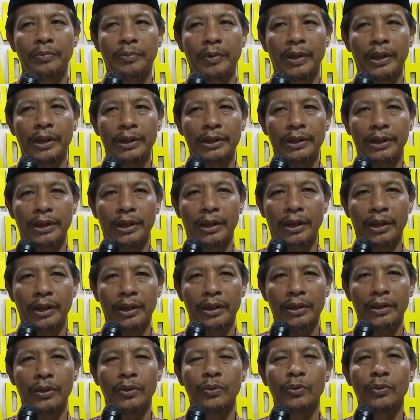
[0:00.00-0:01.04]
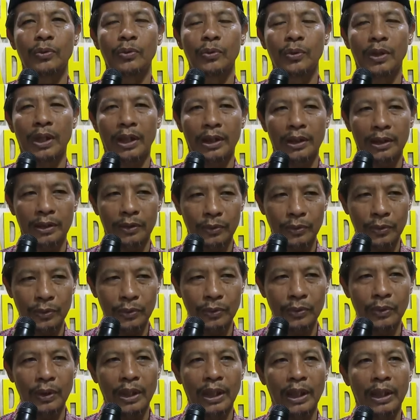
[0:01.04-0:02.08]
banyak
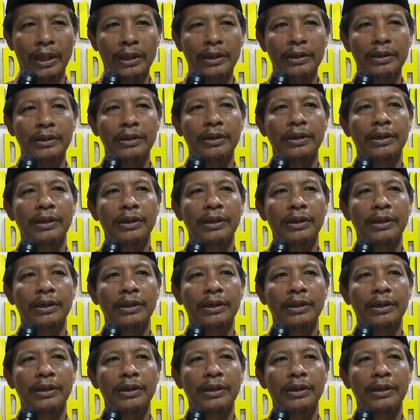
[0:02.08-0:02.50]
keunggulan-keunggulan